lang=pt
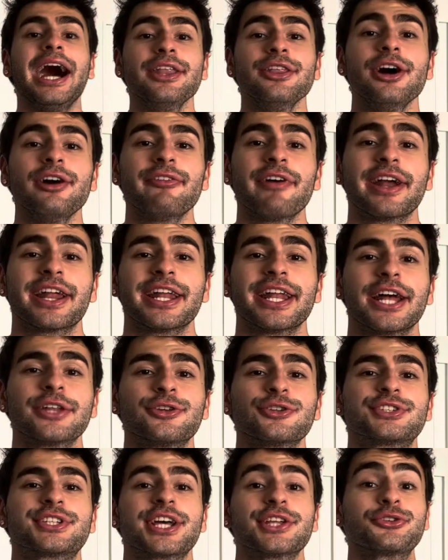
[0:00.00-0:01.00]
A nova arena
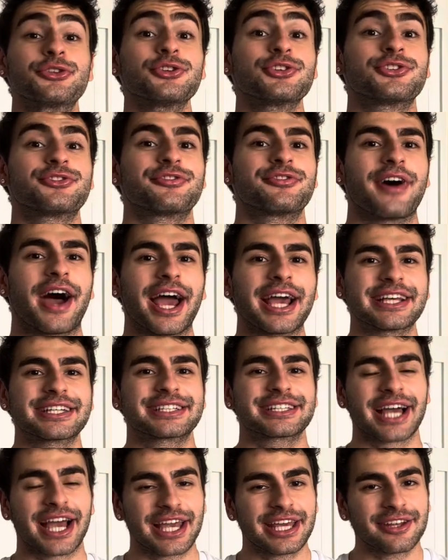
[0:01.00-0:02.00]
do Santos vai
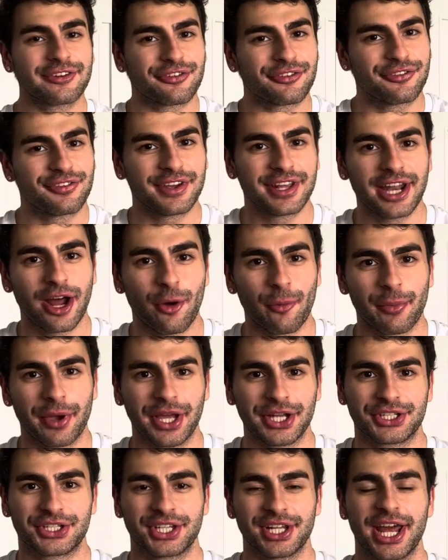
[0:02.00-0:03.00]
sair
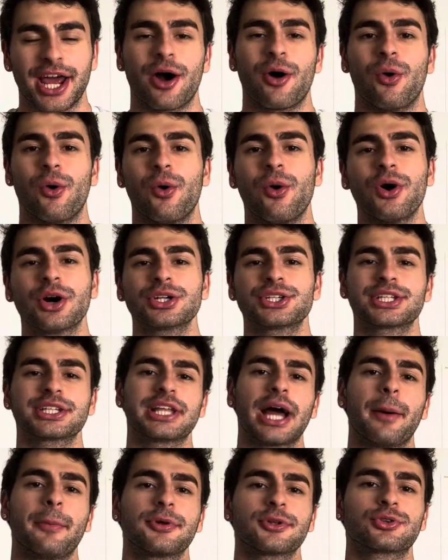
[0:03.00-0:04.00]
finalmente, né? Hoje
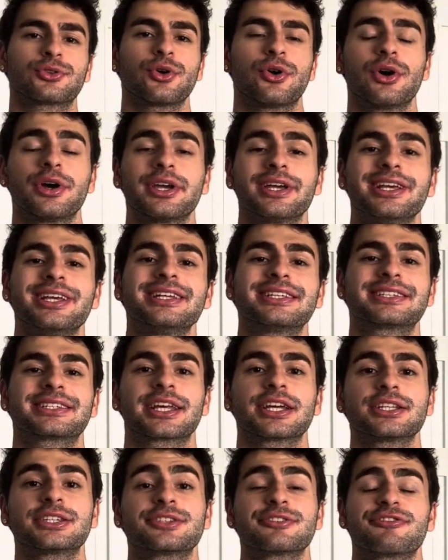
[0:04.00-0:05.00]
W Torre e
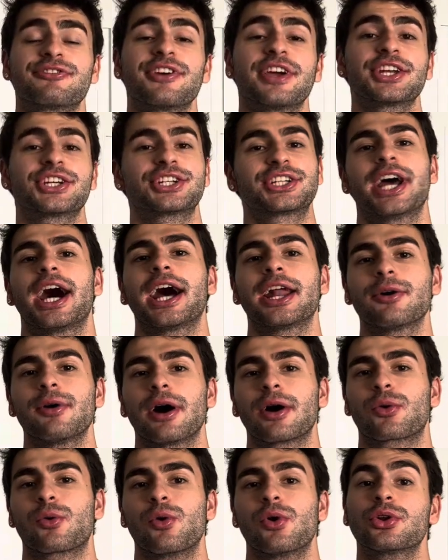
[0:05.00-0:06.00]
Santos fecharam o
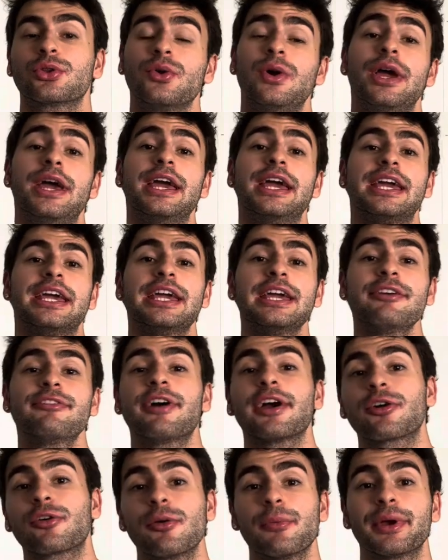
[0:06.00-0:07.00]
acordo e
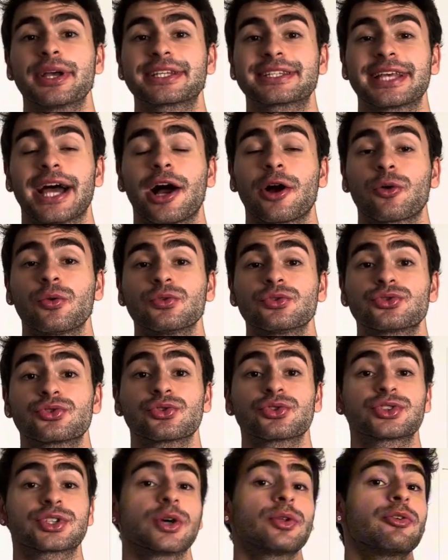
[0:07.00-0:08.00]
vai começar a
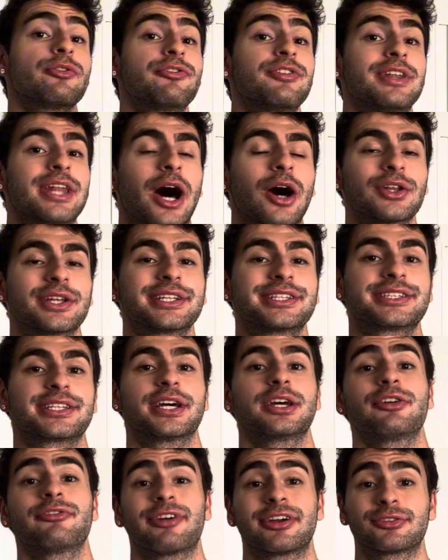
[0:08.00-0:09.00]
construção no final desse
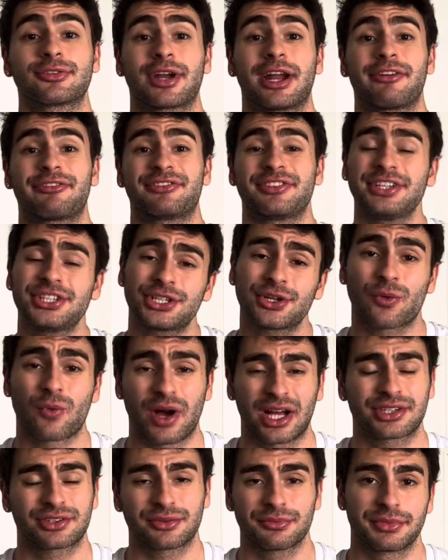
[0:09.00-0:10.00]
ano, vai durar
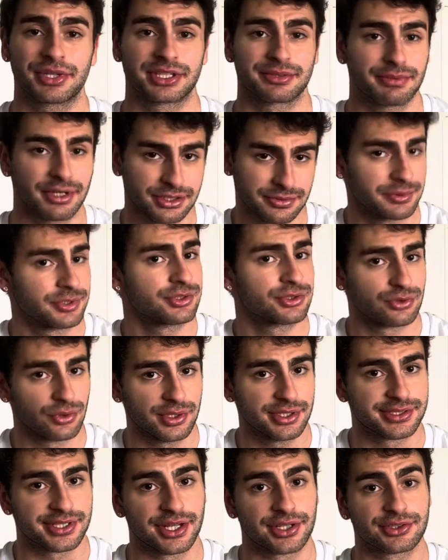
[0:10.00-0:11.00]
24 meses, mais ou menos
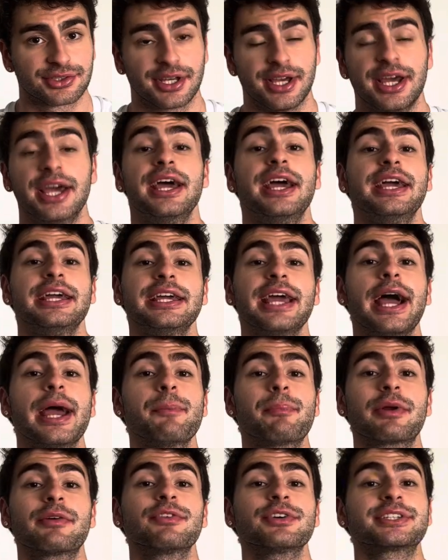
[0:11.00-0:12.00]
dois anos. E aí
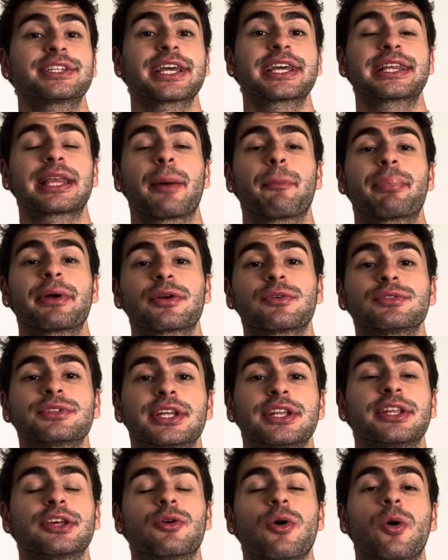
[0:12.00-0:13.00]
para você que tá
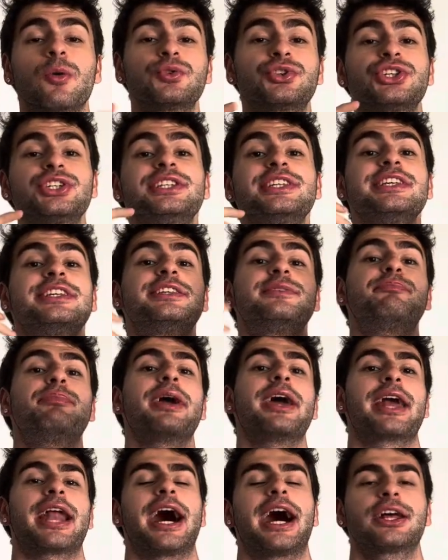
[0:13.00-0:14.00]
perguntando igual um
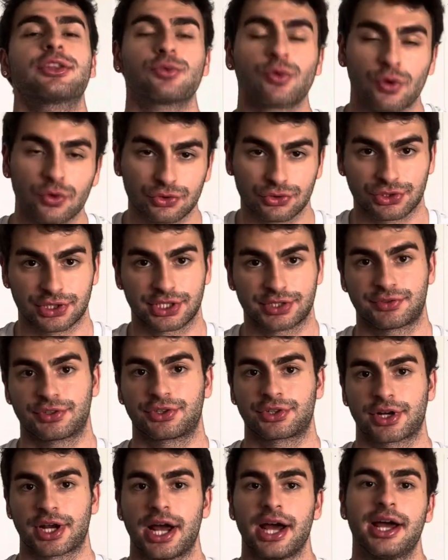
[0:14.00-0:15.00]
desesperado onde o Santos vai
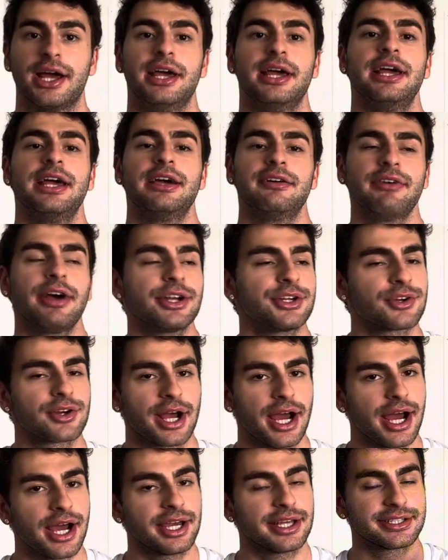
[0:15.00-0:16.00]
jogar, vai
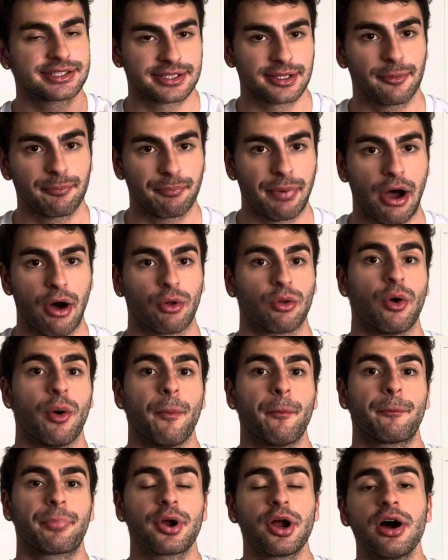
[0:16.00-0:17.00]
jogar em São Paulo.
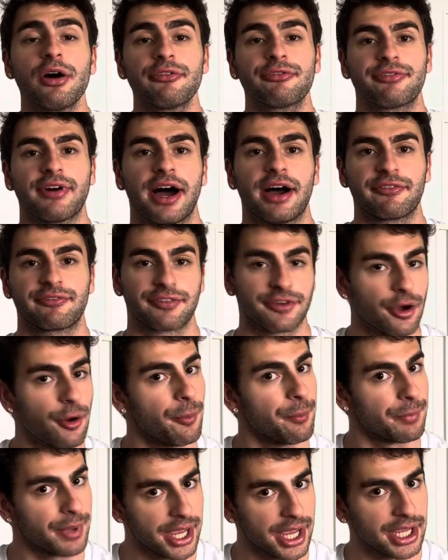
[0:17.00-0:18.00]

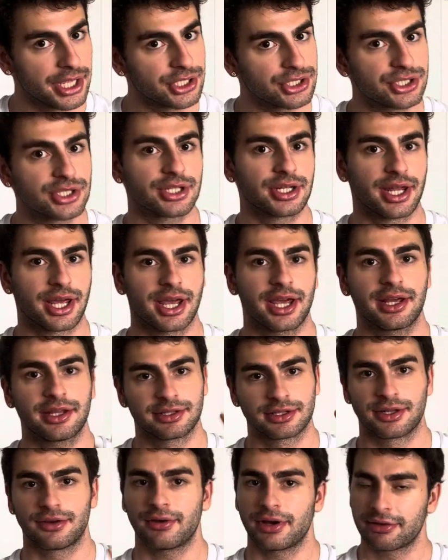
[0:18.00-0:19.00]
Provavelmente, né?
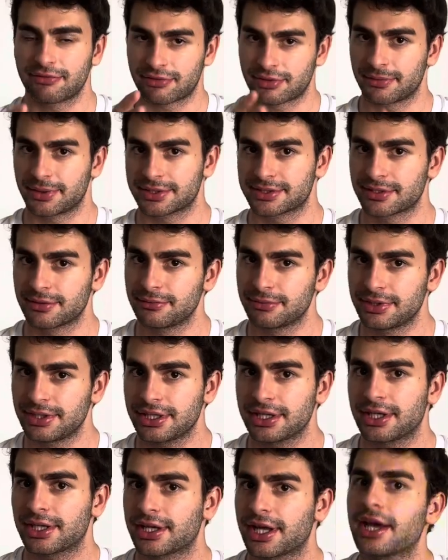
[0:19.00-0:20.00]
Não é informação
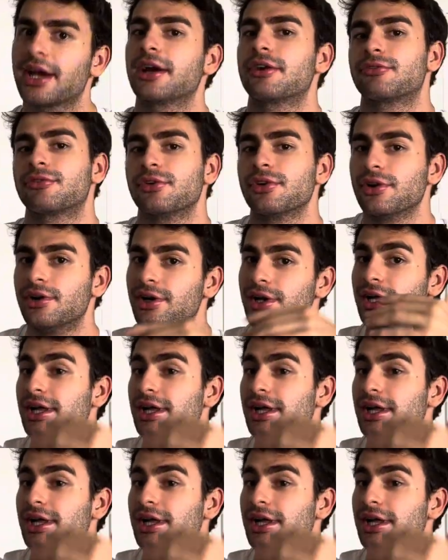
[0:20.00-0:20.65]
minha, né? Eu vou